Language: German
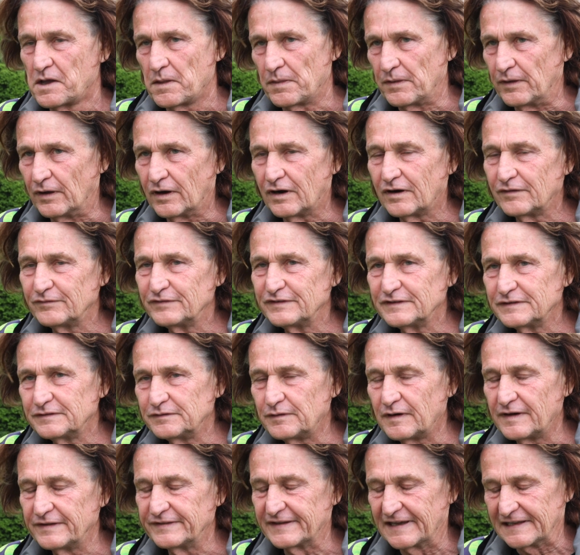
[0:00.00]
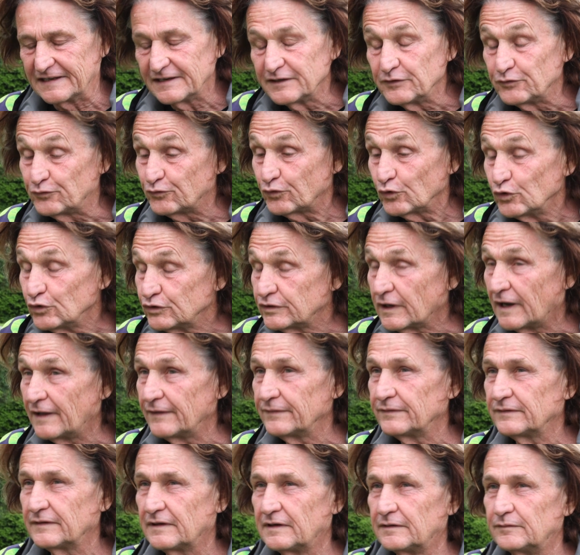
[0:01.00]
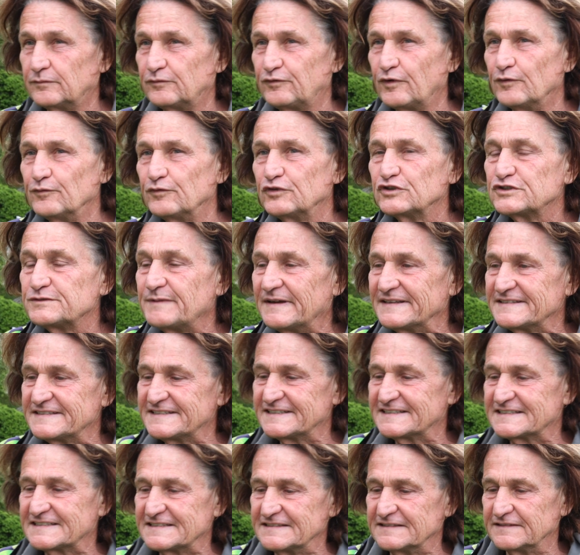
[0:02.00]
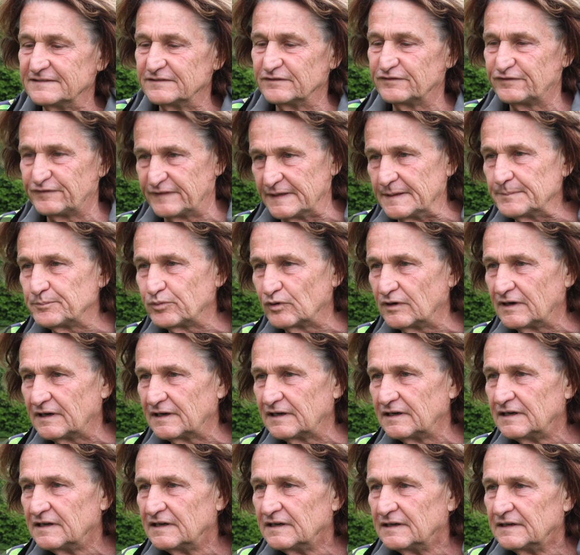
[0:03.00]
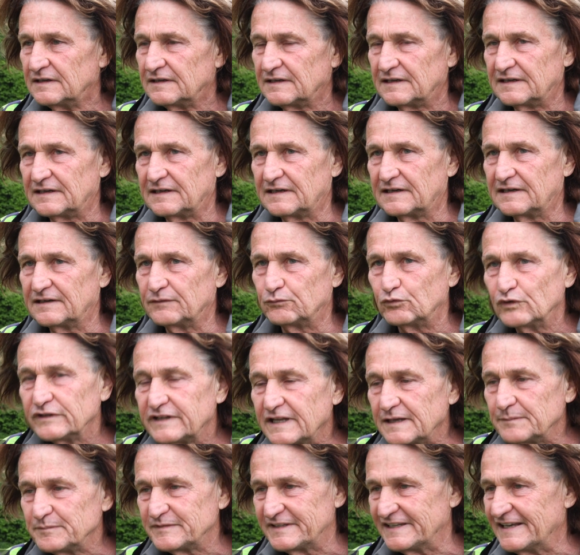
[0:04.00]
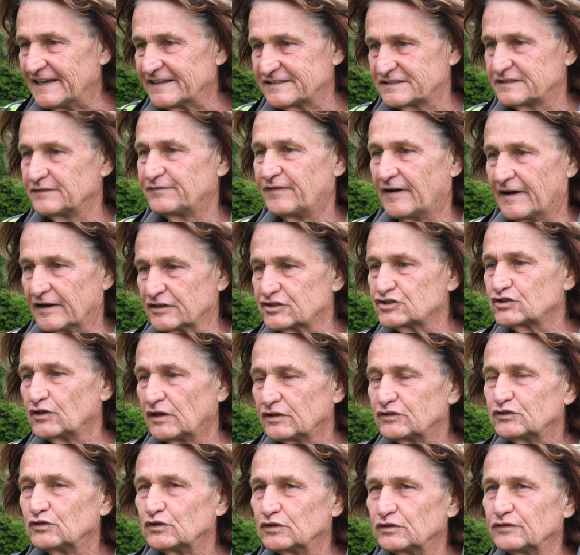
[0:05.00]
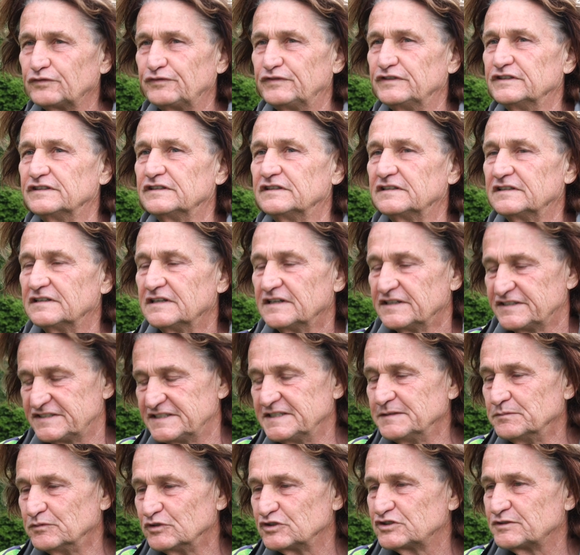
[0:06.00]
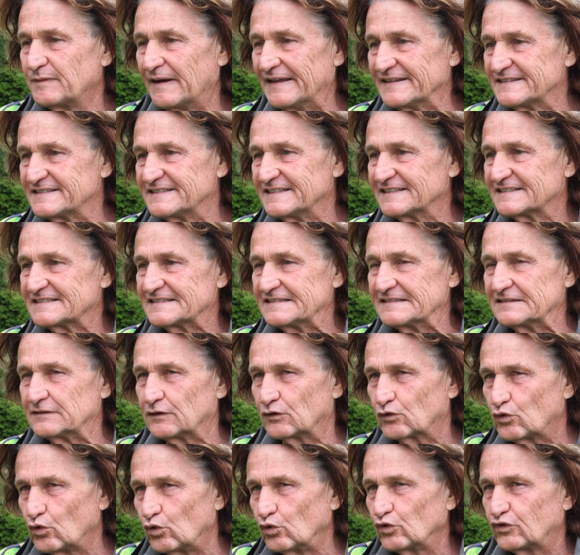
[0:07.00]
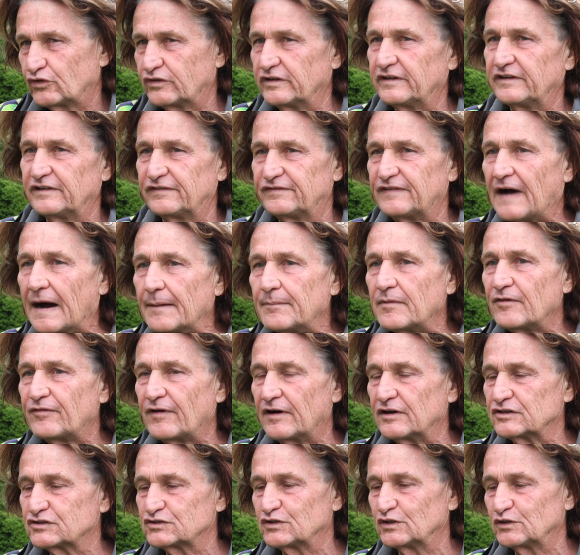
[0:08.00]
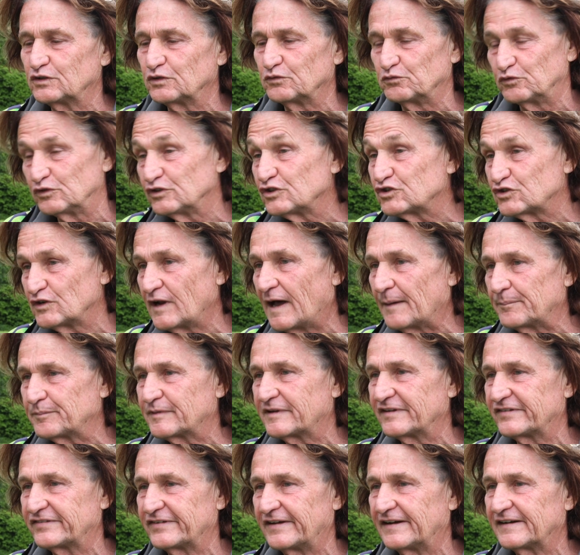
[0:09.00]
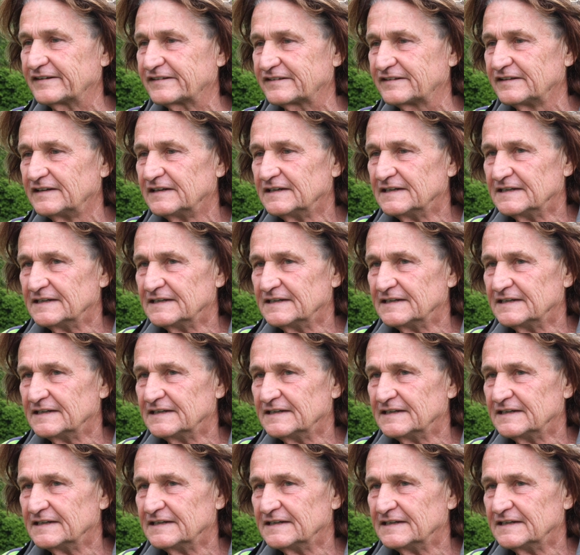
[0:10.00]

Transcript: Ja, wir waren relativ früh dran. Am 25. Februar äh, wurde eben die erste Veranstaltung für 27. eine große Pharmaveranstaltung wurde schon abgesagt,